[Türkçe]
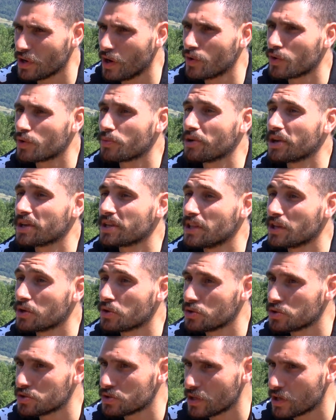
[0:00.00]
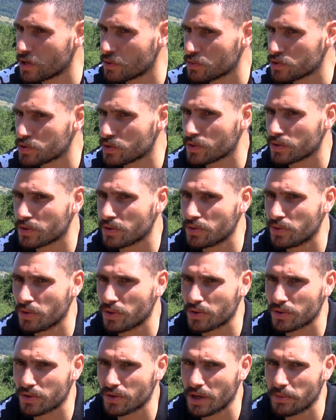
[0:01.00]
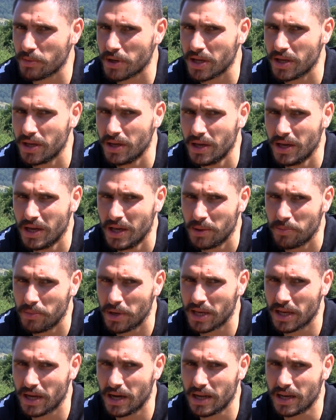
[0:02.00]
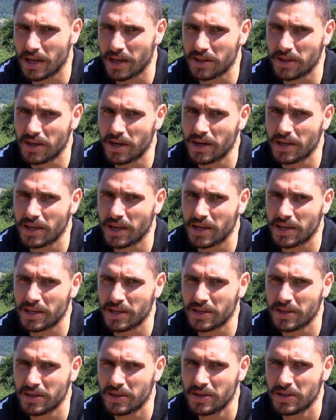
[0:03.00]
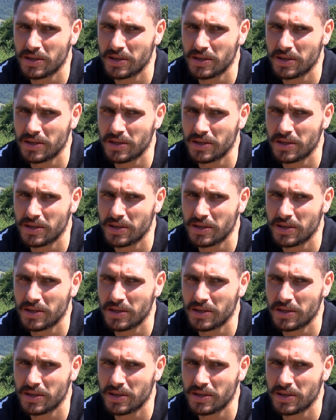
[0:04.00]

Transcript: Avrupa'ya giden oyuncularımız oldu doğru ama ben hala daha yani